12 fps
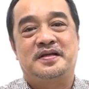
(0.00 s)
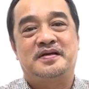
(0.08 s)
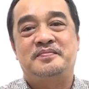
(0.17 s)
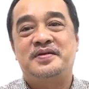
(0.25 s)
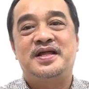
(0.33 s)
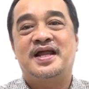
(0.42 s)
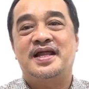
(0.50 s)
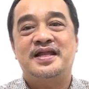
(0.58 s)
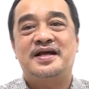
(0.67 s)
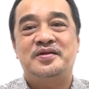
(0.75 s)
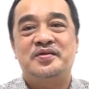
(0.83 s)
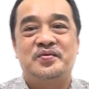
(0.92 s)

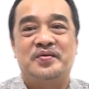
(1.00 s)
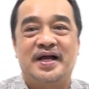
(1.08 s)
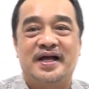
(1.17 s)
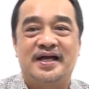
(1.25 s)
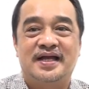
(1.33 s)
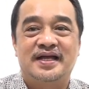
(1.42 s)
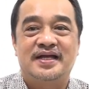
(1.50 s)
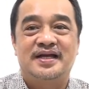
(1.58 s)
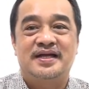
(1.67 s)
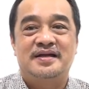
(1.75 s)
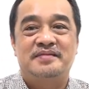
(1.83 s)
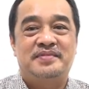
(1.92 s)
Kebenaran yang kedua,
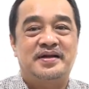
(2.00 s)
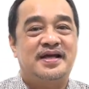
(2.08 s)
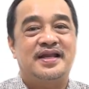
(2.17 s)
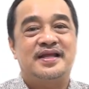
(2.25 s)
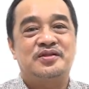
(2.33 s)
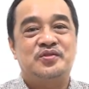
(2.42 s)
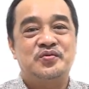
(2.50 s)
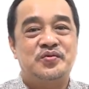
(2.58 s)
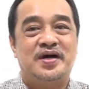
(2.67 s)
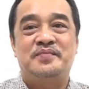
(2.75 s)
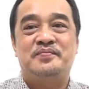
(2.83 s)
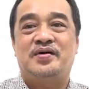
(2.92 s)
berkat yang
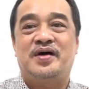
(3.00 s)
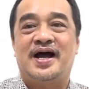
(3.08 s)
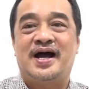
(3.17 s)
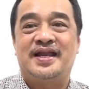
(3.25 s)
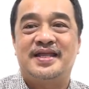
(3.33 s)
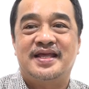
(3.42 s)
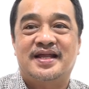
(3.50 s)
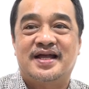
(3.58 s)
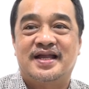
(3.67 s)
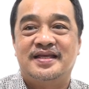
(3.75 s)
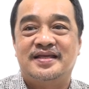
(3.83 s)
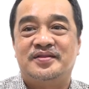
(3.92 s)
Tuhan mau
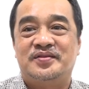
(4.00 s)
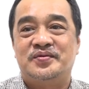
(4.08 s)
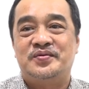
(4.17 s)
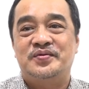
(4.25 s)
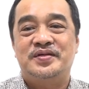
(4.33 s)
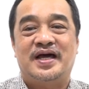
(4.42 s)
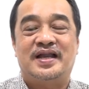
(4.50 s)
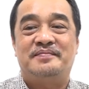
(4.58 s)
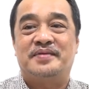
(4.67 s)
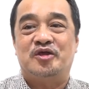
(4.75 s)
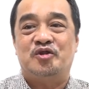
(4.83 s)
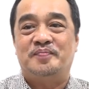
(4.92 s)
hadirkan itu
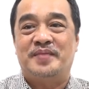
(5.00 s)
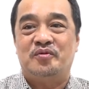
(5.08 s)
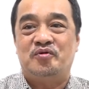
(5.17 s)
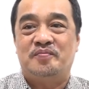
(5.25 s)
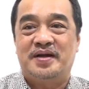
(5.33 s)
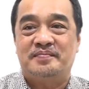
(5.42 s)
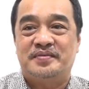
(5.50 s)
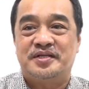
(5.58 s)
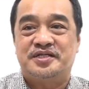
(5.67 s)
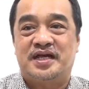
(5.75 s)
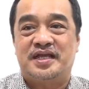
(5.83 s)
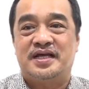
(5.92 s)
dalam kehidupan umat
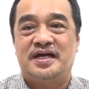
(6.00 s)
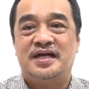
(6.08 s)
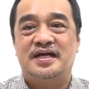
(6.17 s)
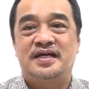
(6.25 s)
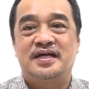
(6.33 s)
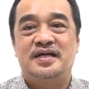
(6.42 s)
percaya